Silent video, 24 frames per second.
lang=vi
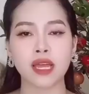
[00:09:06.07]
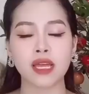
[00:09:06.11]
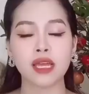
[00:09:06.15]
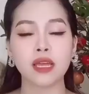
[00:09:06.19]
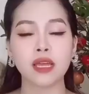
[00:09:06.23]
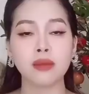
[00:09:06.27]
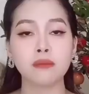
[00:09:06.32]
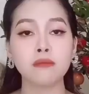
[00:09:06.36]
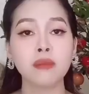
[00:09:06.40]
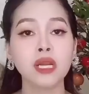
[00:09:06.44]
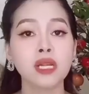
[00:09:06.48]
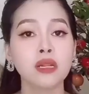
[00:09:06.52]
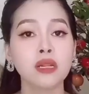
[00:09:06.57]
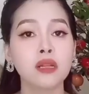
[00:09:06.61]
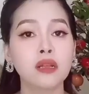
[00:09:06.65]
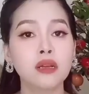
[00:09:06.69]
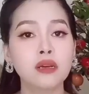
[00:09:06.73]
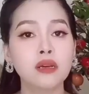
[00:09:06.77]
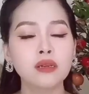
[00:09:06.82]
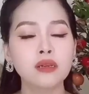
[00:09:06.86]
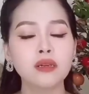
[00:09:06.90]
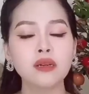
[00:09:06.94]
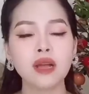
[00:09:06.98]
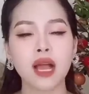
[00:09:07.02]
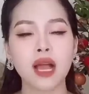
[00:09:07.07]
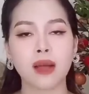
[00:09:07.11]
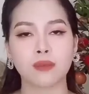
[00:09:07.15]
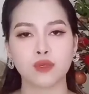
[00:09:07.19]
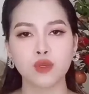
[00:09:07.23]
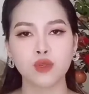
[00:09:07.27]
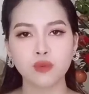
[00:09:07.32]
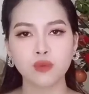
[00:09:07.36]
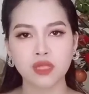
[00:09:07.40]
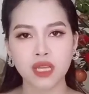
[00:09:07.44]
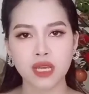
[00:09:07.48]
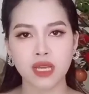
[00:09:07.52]
hiện bất cứ cảm
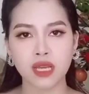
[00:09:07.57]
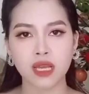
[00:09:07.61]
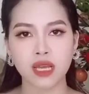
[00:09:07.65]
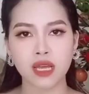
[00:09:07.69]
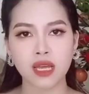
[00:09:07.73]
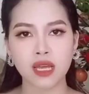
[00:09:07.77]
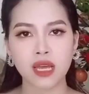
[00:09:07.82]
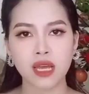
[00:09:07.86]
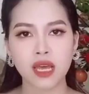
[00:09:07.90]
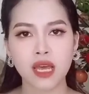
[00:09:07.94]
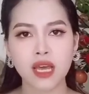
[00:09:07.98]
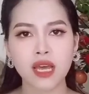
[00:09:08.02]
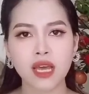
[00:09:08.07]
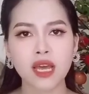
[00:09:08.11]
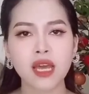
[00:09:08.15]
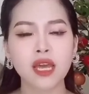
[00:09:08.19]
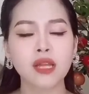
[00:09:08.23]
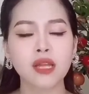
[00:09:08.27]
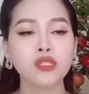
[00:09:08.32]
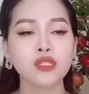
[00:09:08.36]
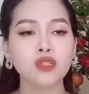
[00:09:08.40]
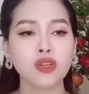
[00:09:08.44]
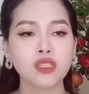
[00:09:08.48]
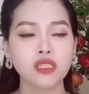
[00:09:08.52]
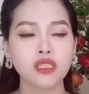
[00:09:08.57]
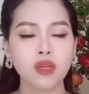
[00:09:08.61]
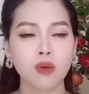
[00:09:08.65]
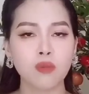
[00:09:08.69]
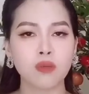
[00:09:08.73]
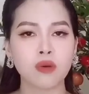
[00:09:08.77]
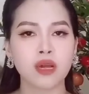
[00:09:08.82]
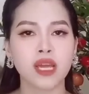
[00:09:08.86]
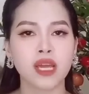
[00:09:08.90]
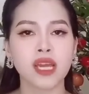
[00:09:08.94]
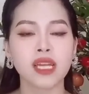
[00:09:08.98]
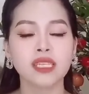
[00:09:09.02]
xúc gì, khiến cho
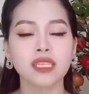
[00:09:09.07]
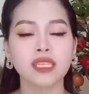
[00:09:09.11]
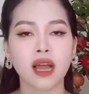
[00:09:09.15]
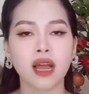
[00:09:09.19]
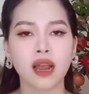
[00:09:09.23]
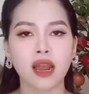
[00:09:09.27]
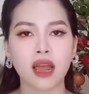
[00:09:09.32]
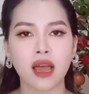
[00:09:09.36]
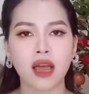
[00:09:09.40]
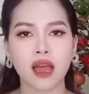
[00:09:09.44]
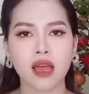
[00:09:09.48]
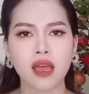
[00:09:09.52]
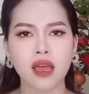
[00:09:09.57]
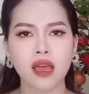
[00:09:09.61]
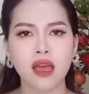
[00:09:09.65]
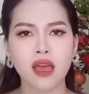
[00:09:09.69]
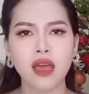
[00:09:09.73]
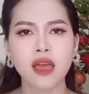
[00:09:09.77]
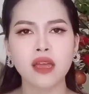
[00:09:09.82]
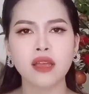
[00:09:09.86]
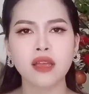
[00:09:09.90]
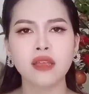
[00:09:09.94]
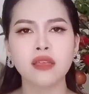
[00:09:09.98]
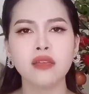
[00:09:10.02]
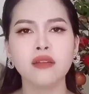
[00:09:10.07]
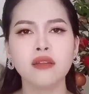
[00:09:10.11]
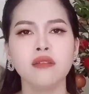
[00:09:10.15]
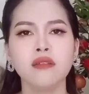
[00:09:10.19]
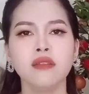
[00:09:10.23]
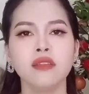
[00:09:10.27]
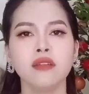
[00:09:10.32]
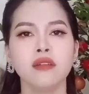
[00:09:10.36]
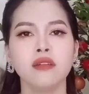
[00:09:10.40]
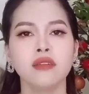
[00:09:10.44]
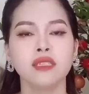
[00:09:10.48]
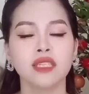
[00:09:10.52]
chồng nghĩ rằng là hình như
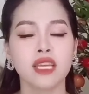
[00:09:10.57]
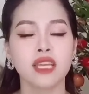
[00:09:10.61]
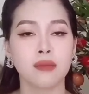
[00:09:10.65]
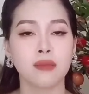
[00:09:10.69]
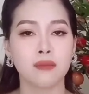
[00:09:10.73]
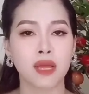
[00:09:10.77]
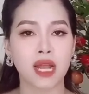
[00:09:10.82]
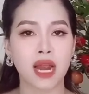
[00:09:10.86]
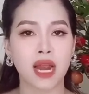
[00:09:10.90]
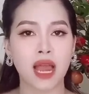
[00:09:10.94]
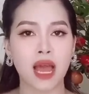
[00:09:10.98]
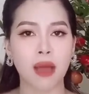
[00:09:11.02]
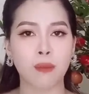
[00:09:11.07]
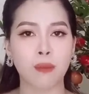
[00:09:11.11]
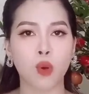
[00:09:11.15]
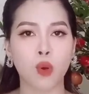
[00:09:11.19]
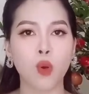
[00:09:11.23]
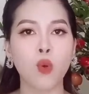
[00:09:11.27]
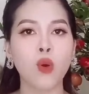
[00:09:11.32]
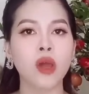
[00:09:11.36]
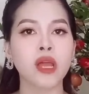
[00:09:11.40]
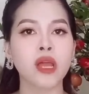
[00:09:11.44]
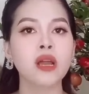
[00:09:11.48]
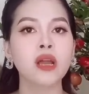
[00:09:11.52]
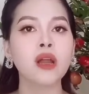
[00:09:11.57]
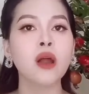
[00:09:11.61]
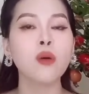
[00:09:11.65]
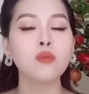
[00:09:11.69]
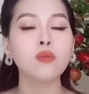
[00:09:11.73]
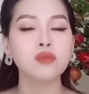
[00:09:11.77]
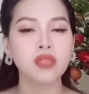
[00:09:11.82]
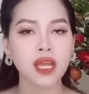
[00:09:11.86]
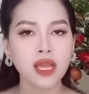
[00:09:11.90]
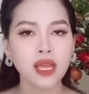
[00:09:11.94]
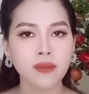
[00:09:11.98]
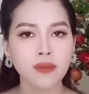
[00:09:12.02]
những gì mình làm cô ấy
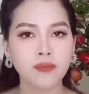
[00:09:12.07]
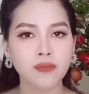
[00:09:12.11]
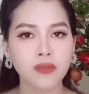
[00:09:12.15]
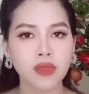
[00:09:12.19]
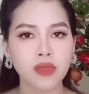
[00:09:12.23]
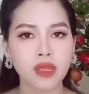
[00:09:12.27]
không thích.